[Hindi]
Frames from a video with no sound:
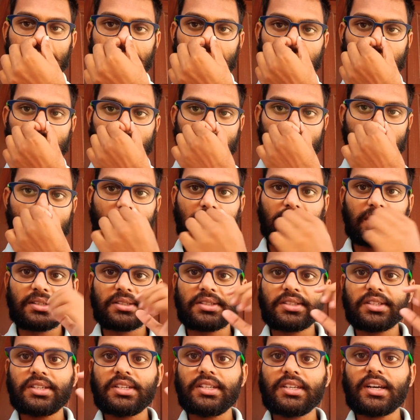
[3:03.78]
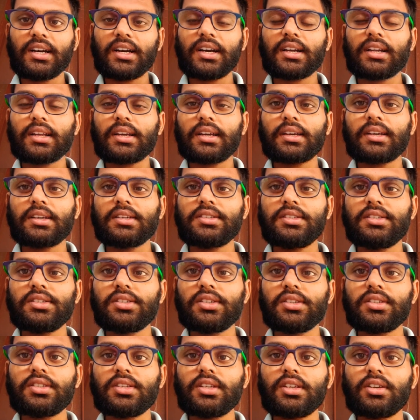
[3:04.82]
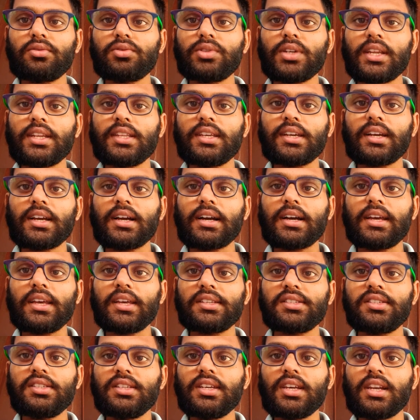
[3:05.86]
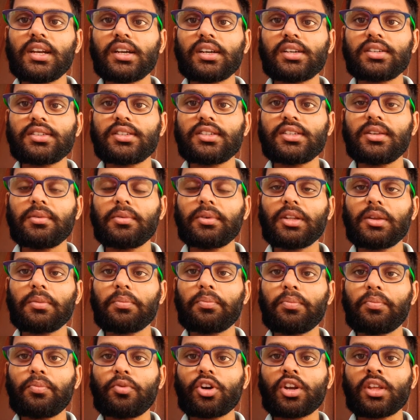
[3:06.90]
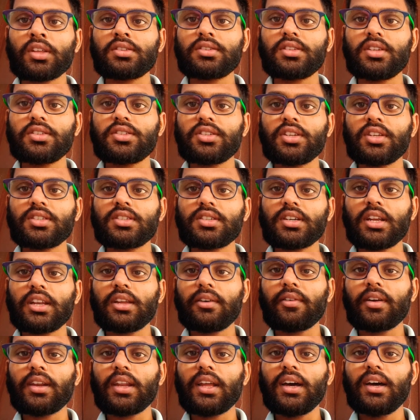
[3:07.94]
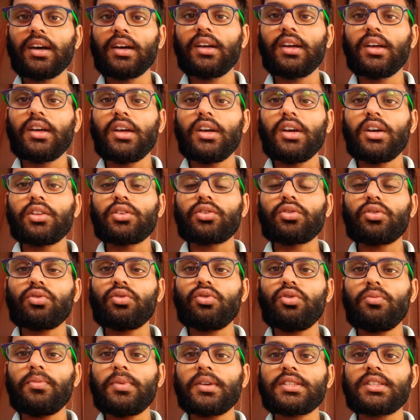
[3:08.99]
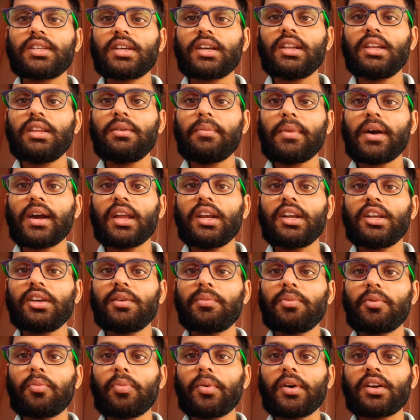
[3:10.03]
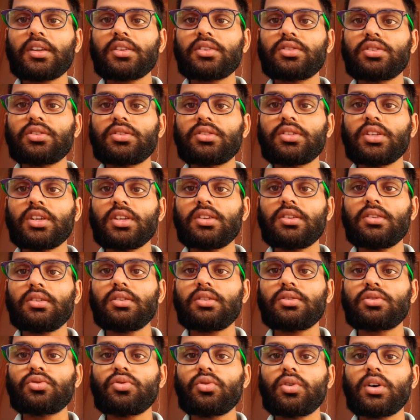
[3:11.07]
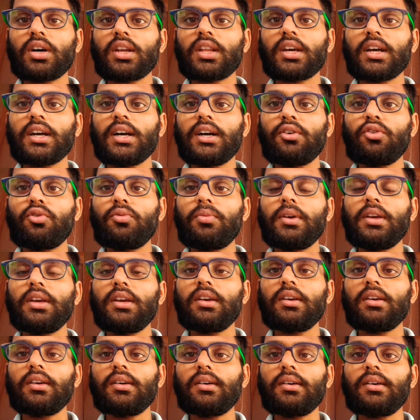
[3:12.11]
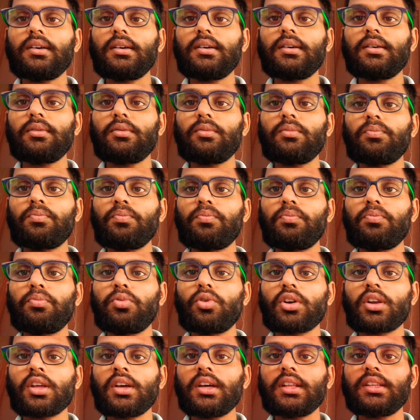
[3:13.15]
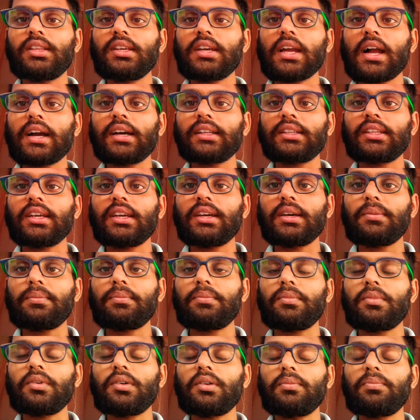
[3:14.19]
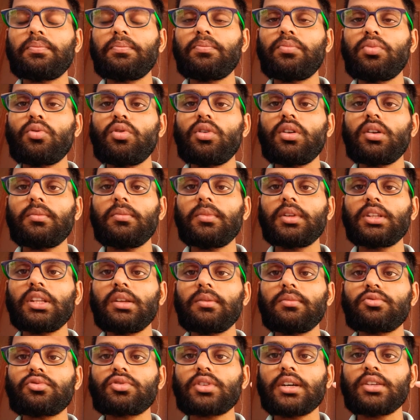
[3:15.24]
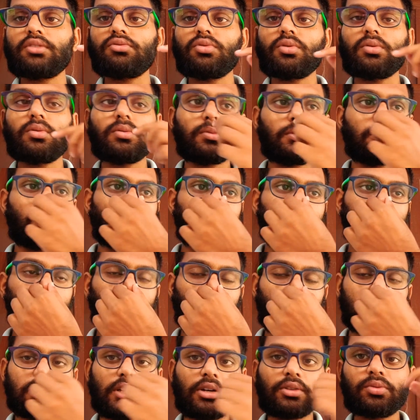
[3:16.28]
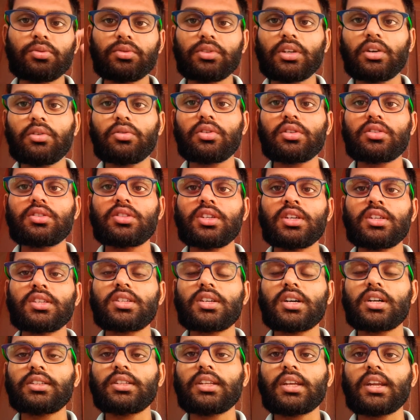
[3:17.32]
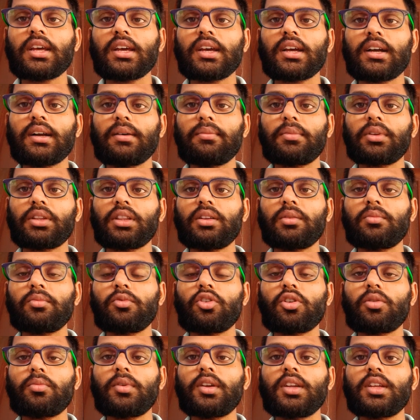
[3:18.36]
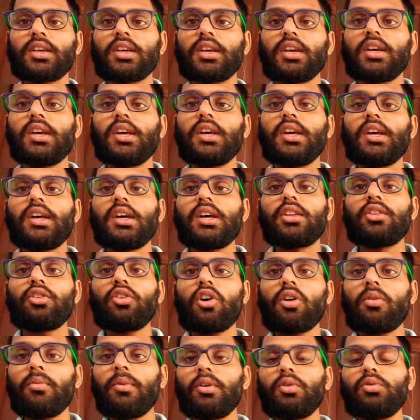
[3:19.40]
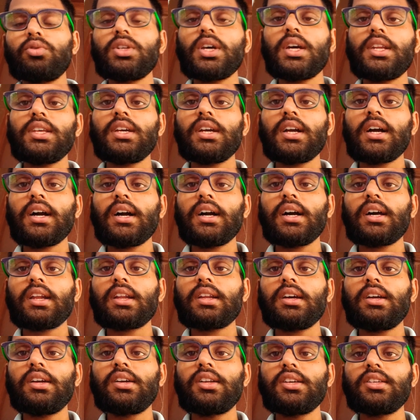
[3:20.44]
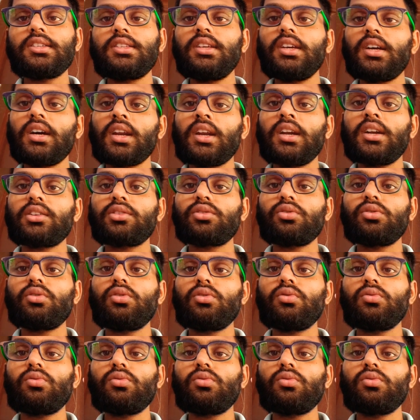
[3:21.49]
कि इलेक्ट्रिसिटी अगर किसी चीज़ से गुजारिएगा एसी इलेक्ट्रिसिटी मतलब पोटेंशियल चेंज करने वाला तो वो बेसिकली मैग्नेटिक प्रॉपर्टीज शो करेगा वो भी पोटे अथी क्या कहते हैं पोल मतलब उसका जो नॉर्थ पोल साउथ पोल साउथ चेंज करता रहेगा मतलब नॉर्मली नॉर्मल गुजारिएगा अगर डीसी करंट तो